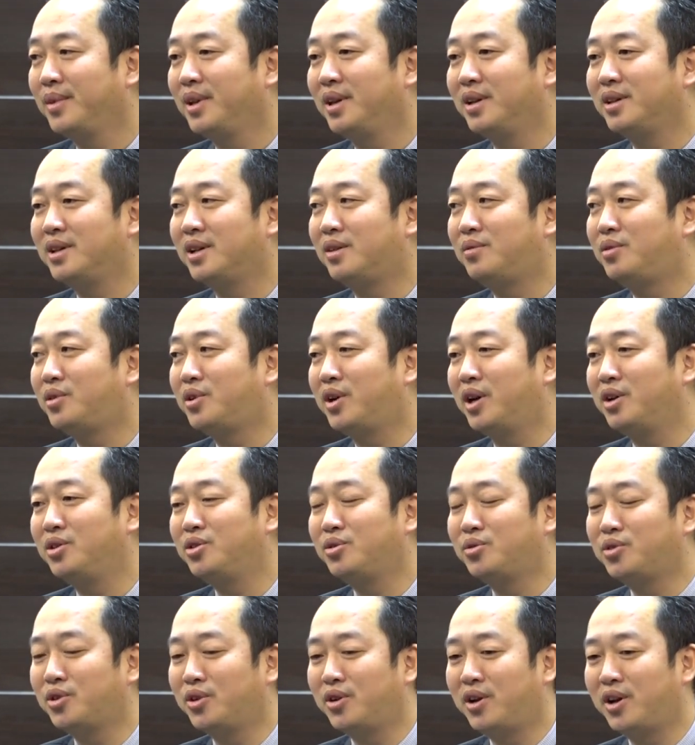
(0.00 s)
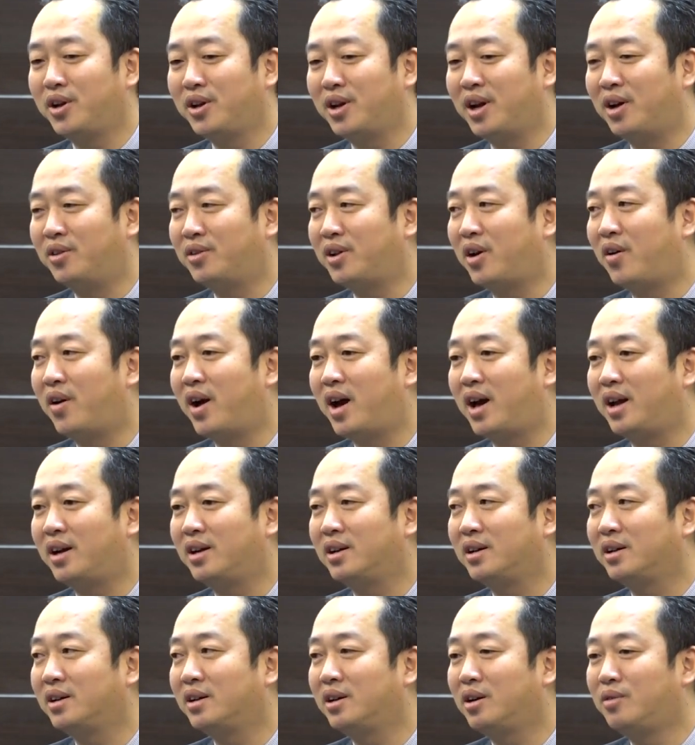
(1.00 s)
Hiện giờ phút này chúng tôi đã đào tạo
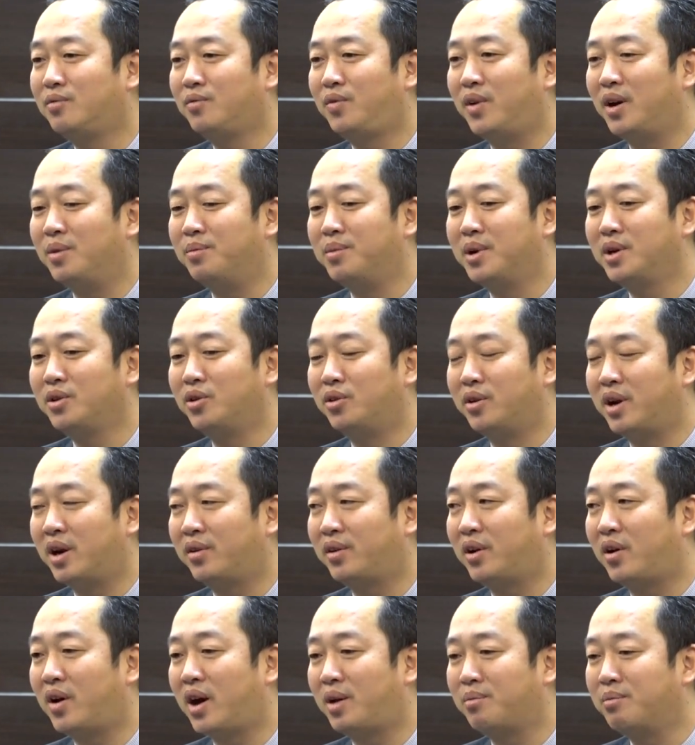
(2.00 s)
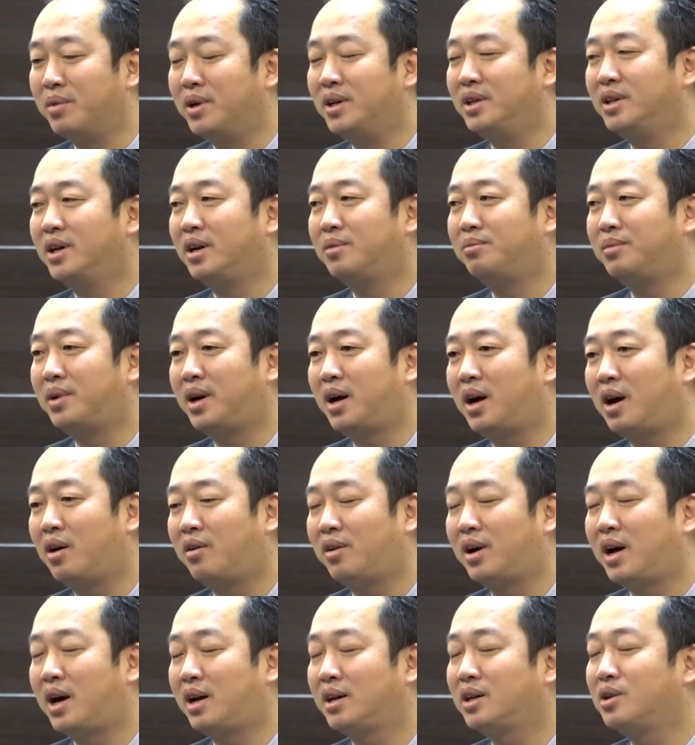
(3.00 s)
hàn không phải mức độ đào tạo hàn bình thường mà
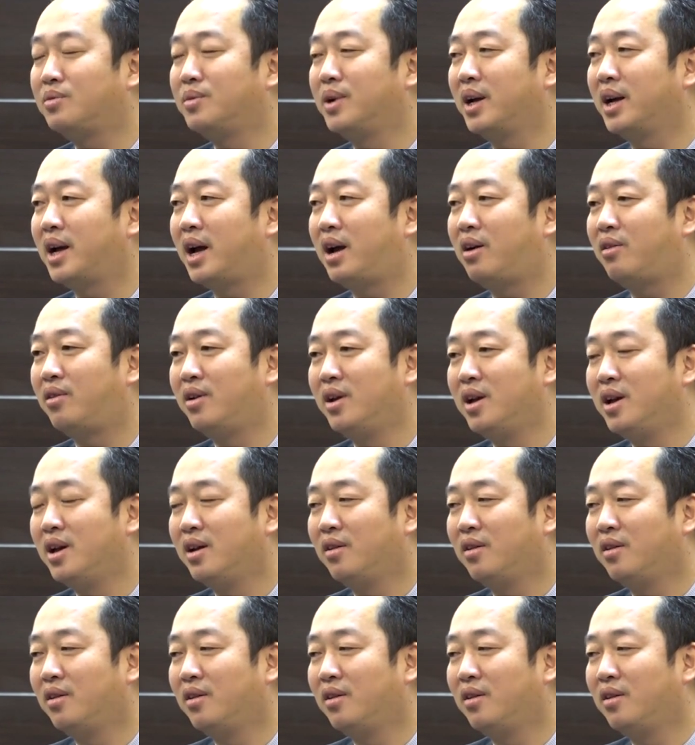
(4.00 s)
hàn công nghệ cao